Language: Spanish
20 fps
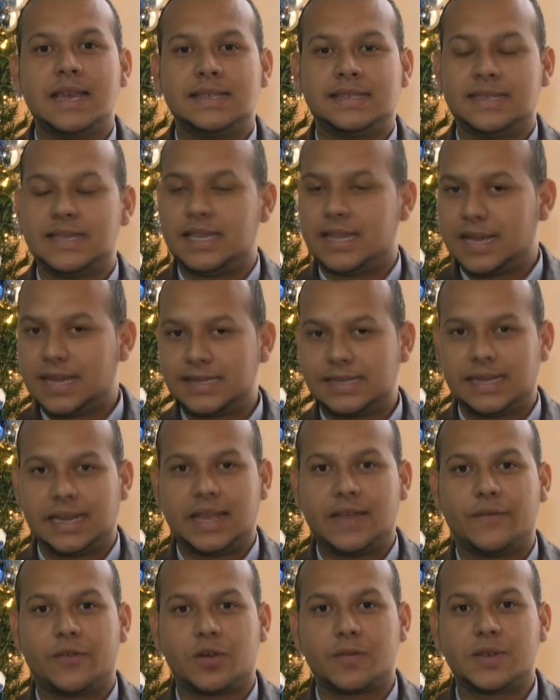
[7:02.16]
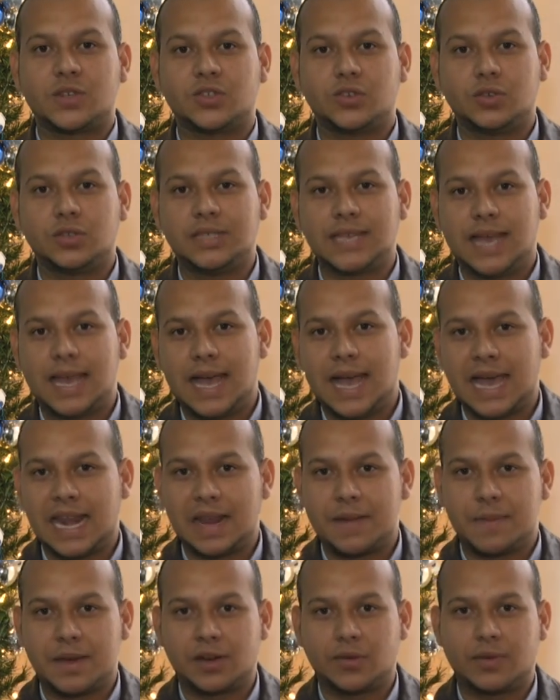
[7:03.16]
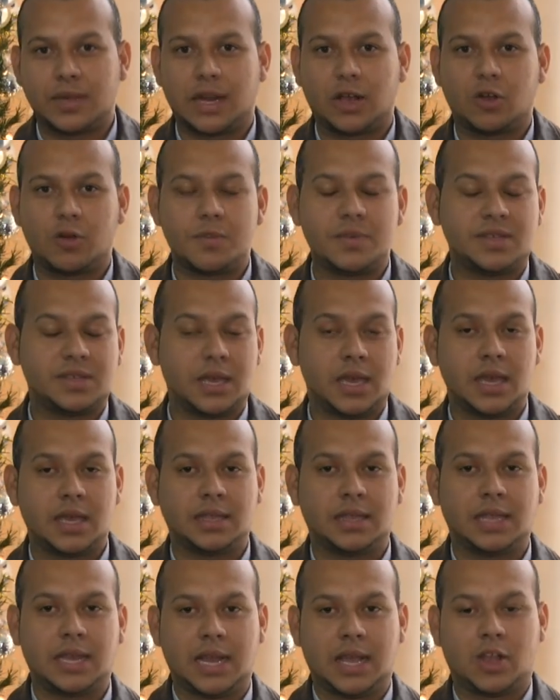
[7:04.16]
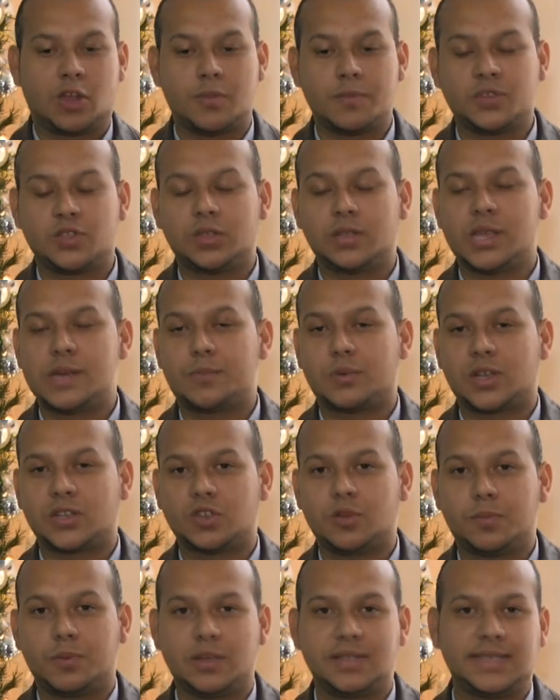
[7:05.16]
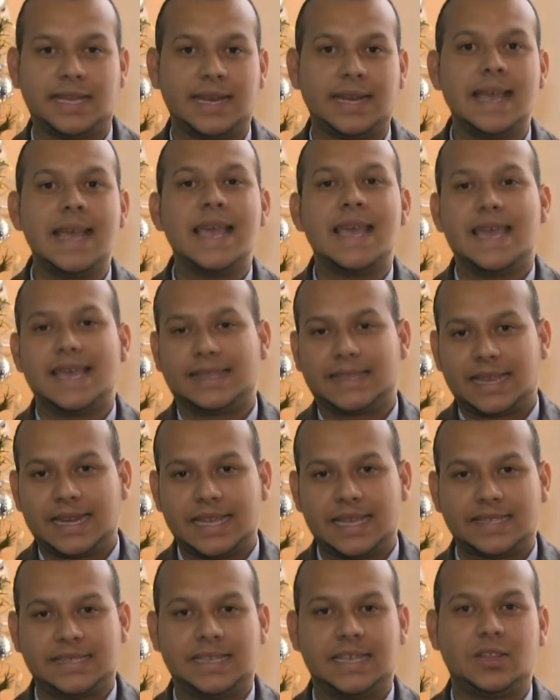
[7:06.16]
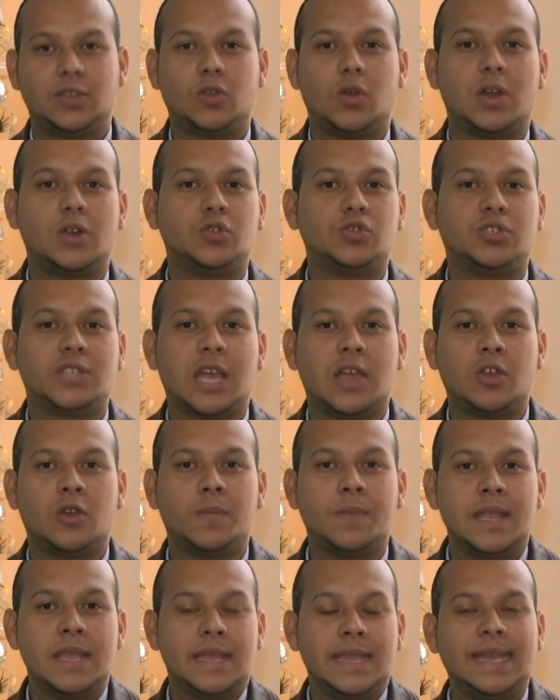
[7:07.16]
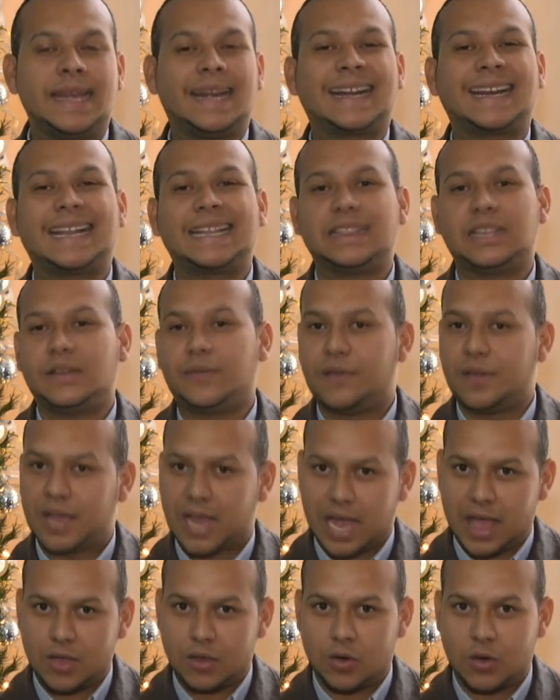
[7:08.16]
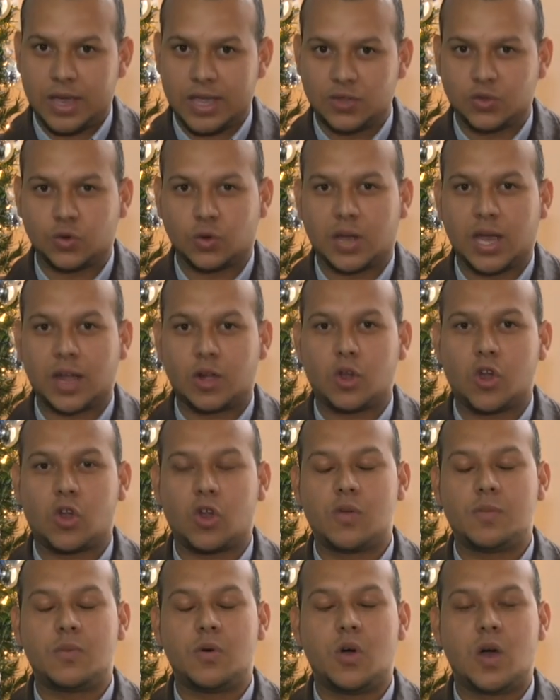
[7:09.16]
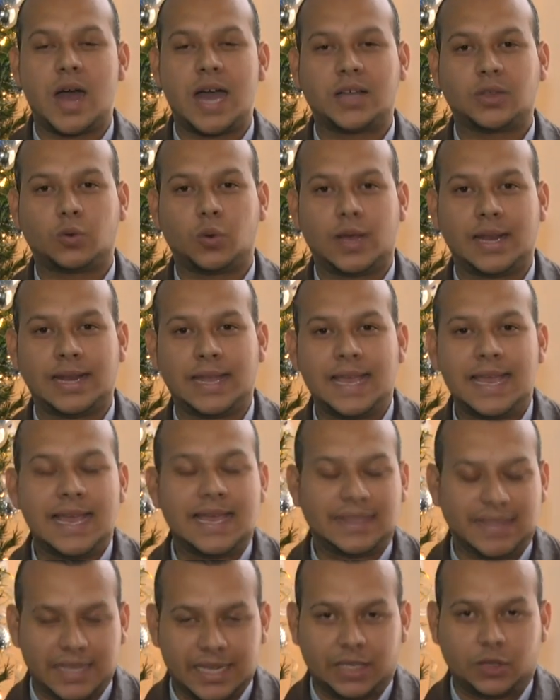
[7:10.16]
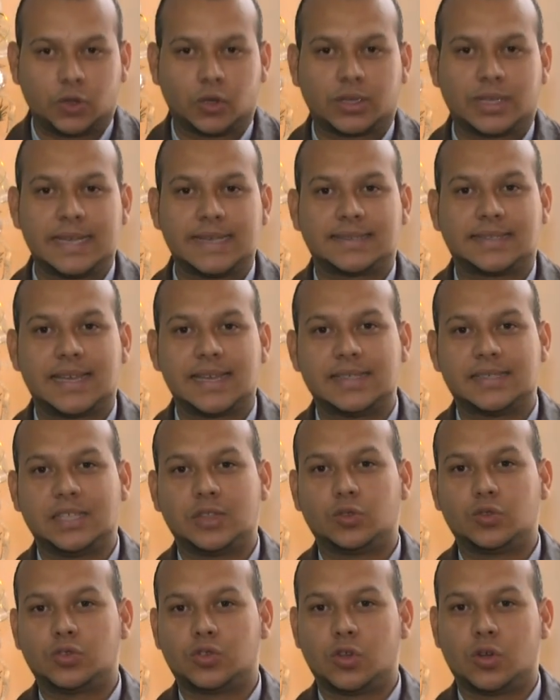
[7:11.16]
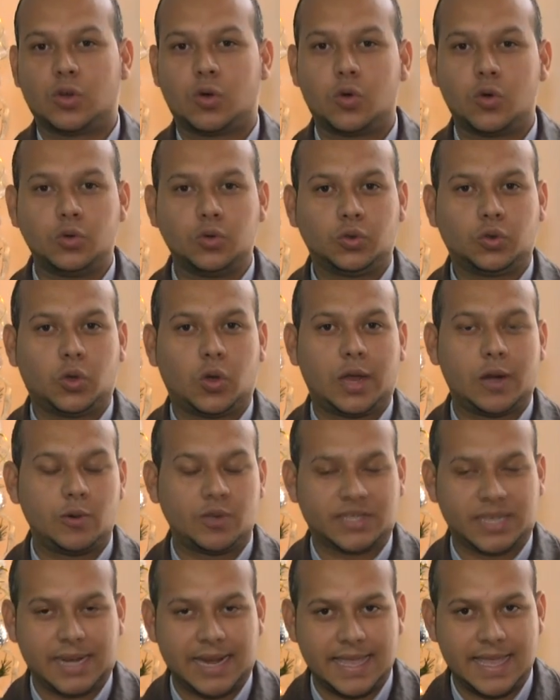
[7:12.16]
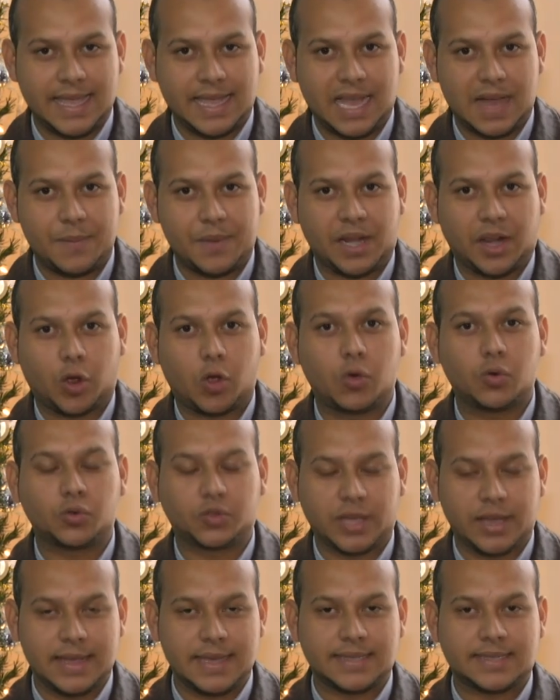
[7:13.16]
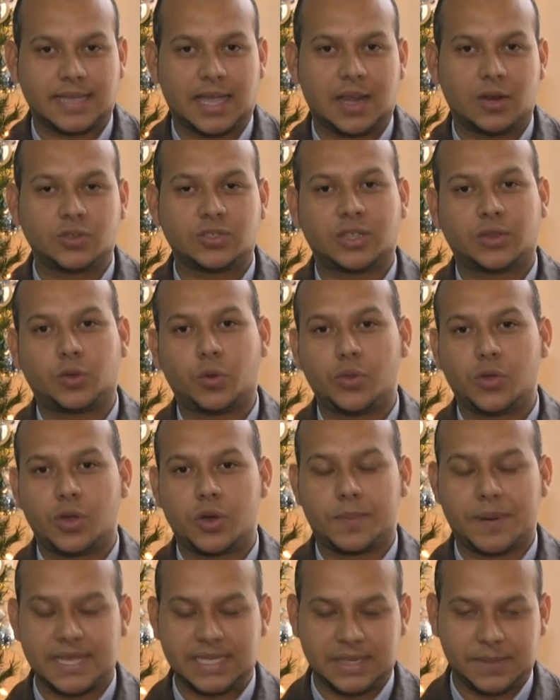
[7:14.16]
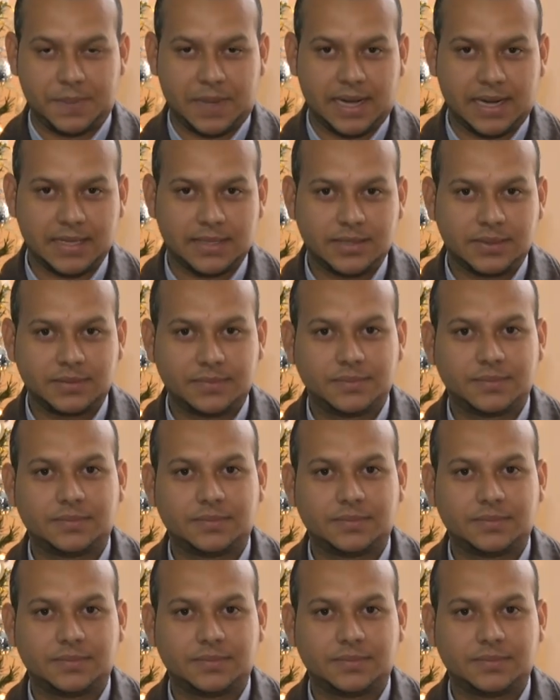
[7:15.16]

si llegase la información ya a las manos de la, eh, de la Comisión de Depuración Policial, estaría siendo anunciado y ratificado en su cargo como actual director de esta institución. Junto a Luis Elay en cámara, con ustedes, a los estudios principales.